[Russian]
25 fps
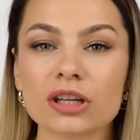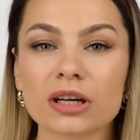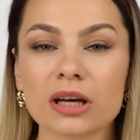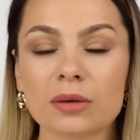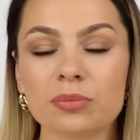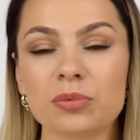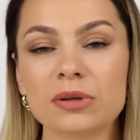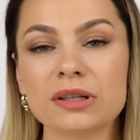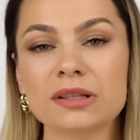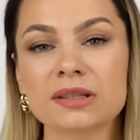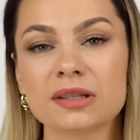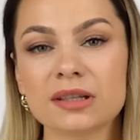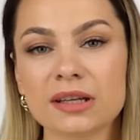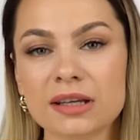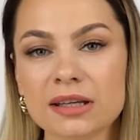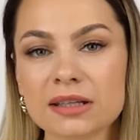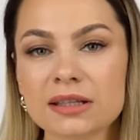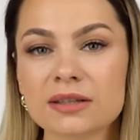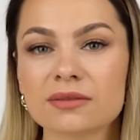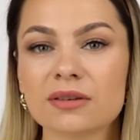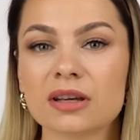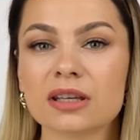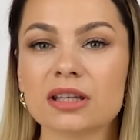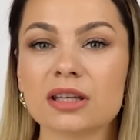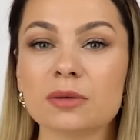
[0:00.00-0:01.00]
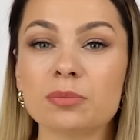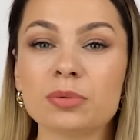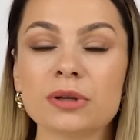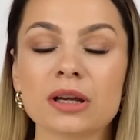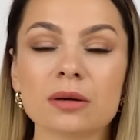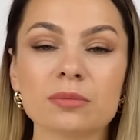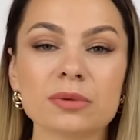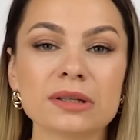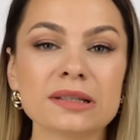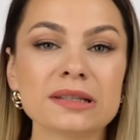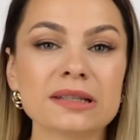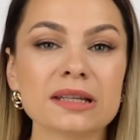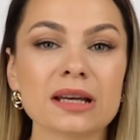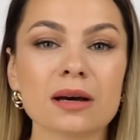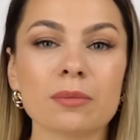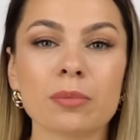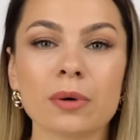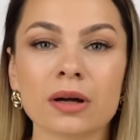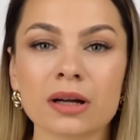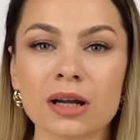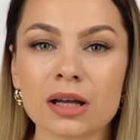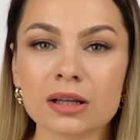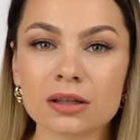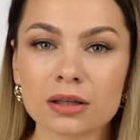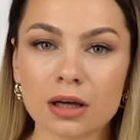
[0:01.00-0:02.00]
накопить средства и приобрести
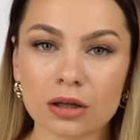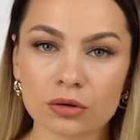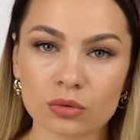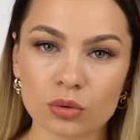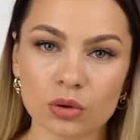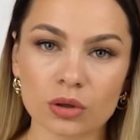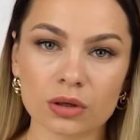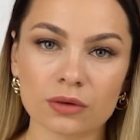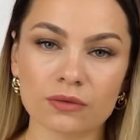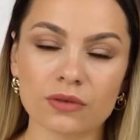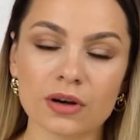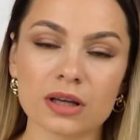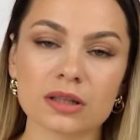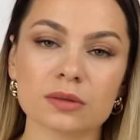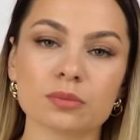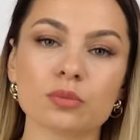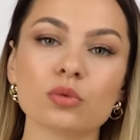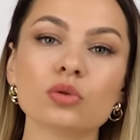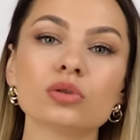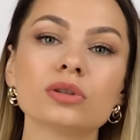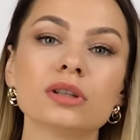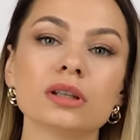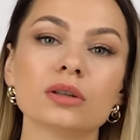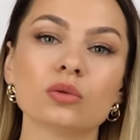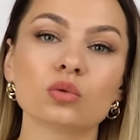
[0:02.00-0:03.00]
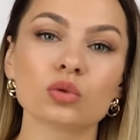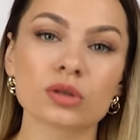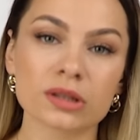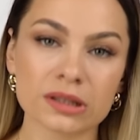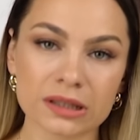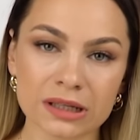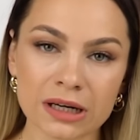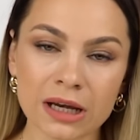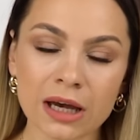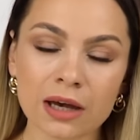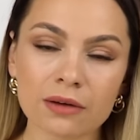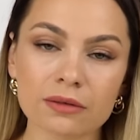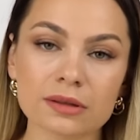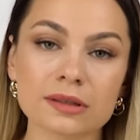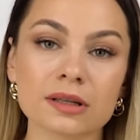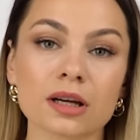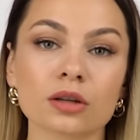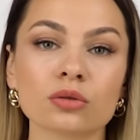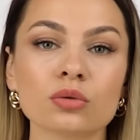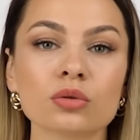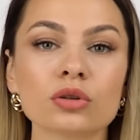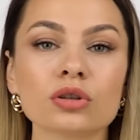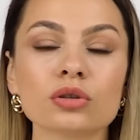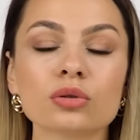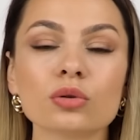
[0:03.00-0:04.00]
аппарат, который вас будет устраивать,
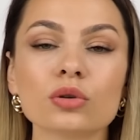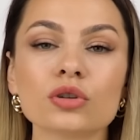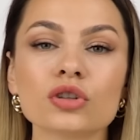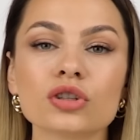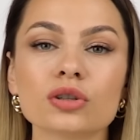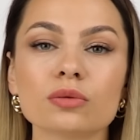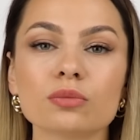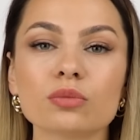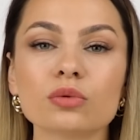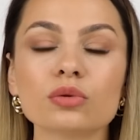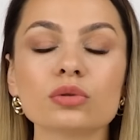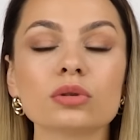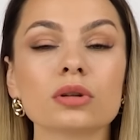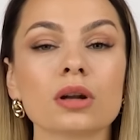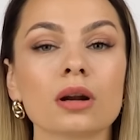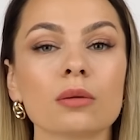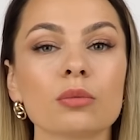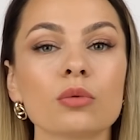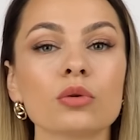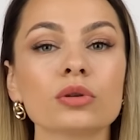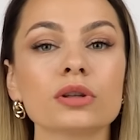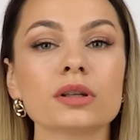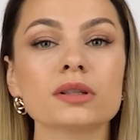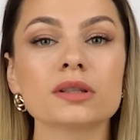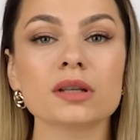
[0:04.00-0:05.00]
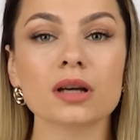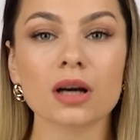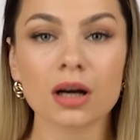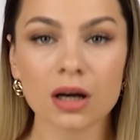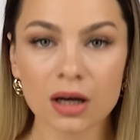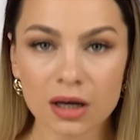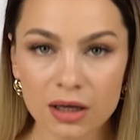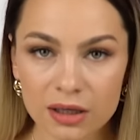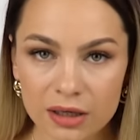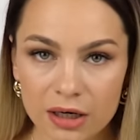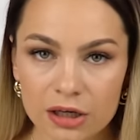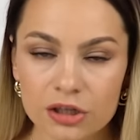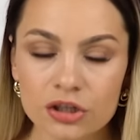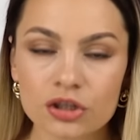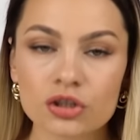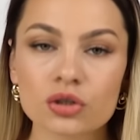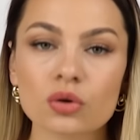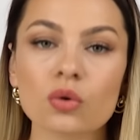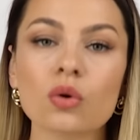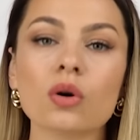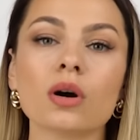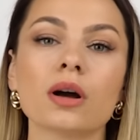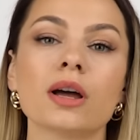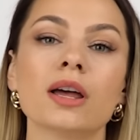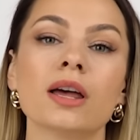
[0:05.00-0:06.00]
который точно будет работать
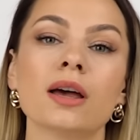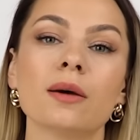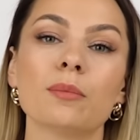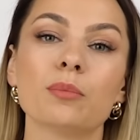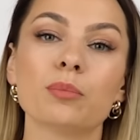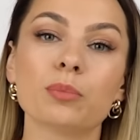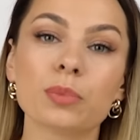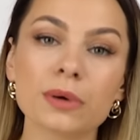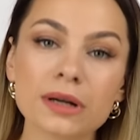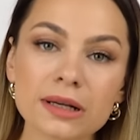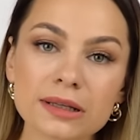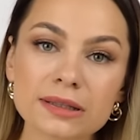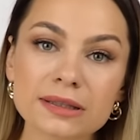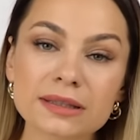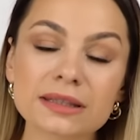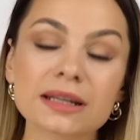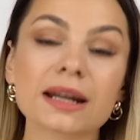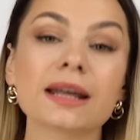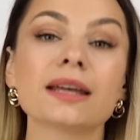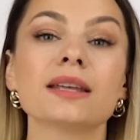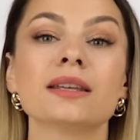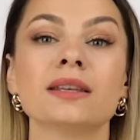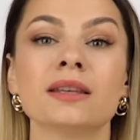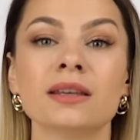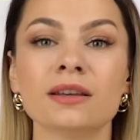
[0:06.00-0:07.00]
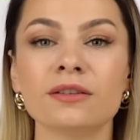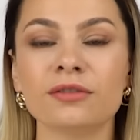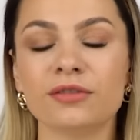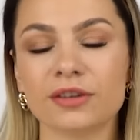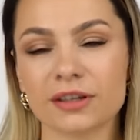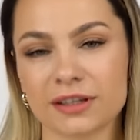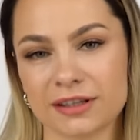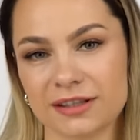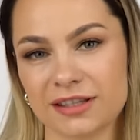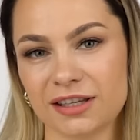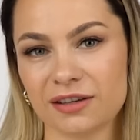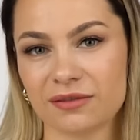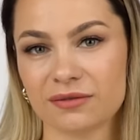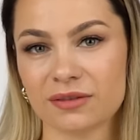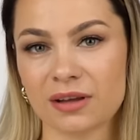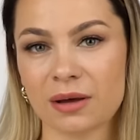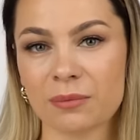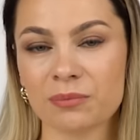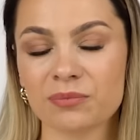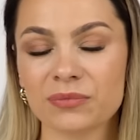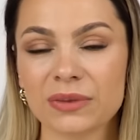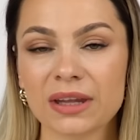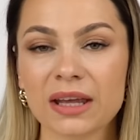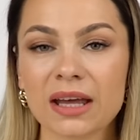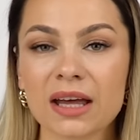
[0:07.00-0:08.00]
хорошо, быстро и эффективно.
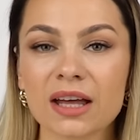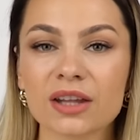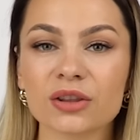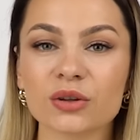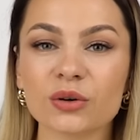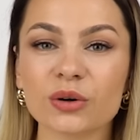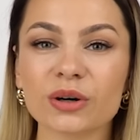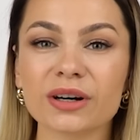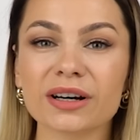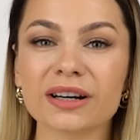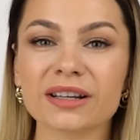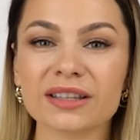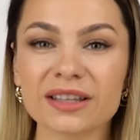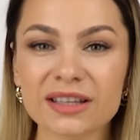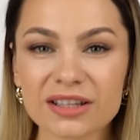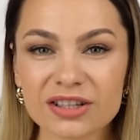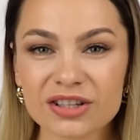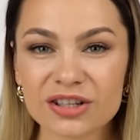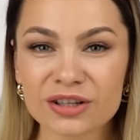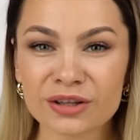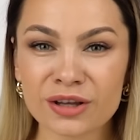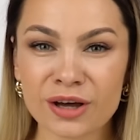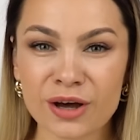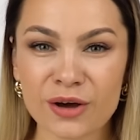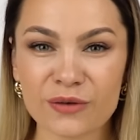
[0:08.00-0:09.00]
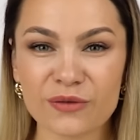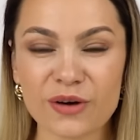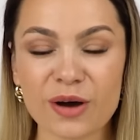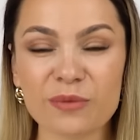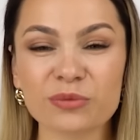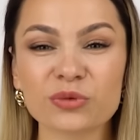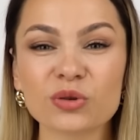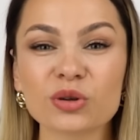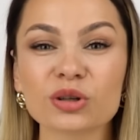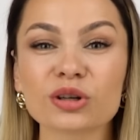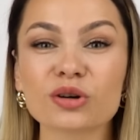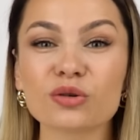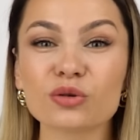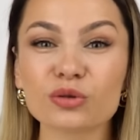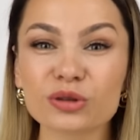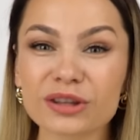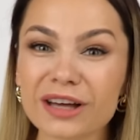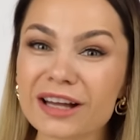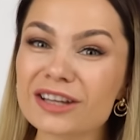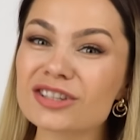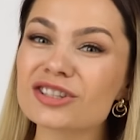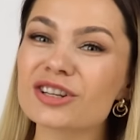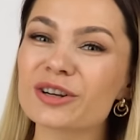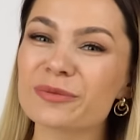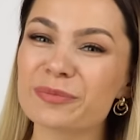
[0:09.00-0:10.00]
Ну а я желаю вам только
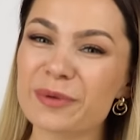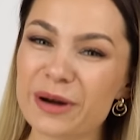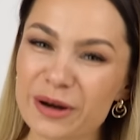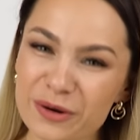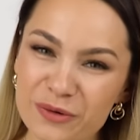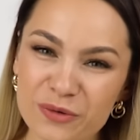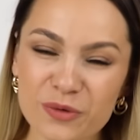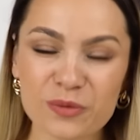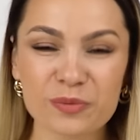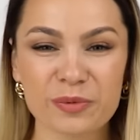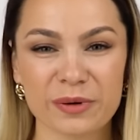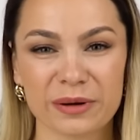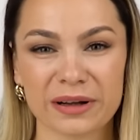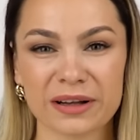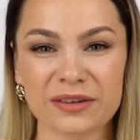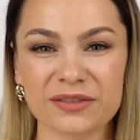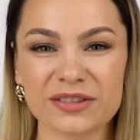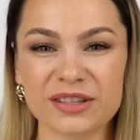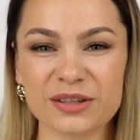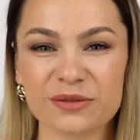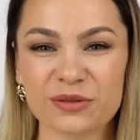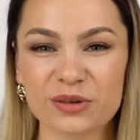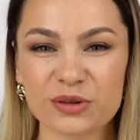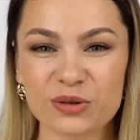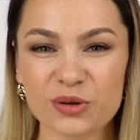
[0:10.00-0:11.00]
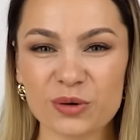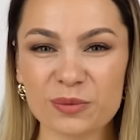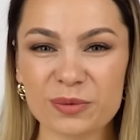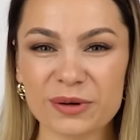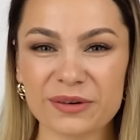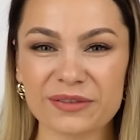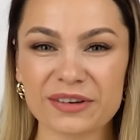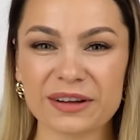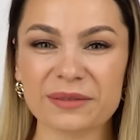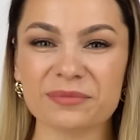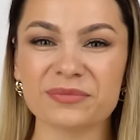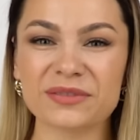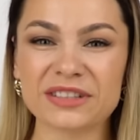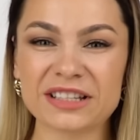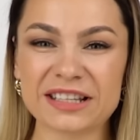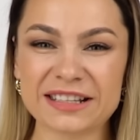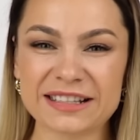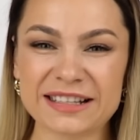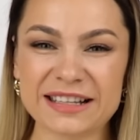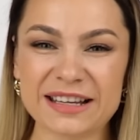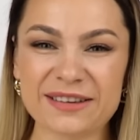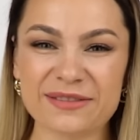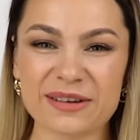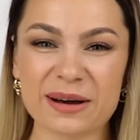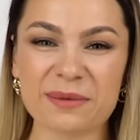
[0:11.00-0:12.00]
удачных покупок. Всего доброго,
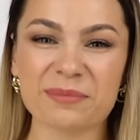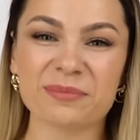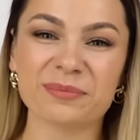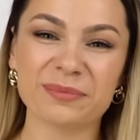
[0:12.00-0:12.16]
счастливо,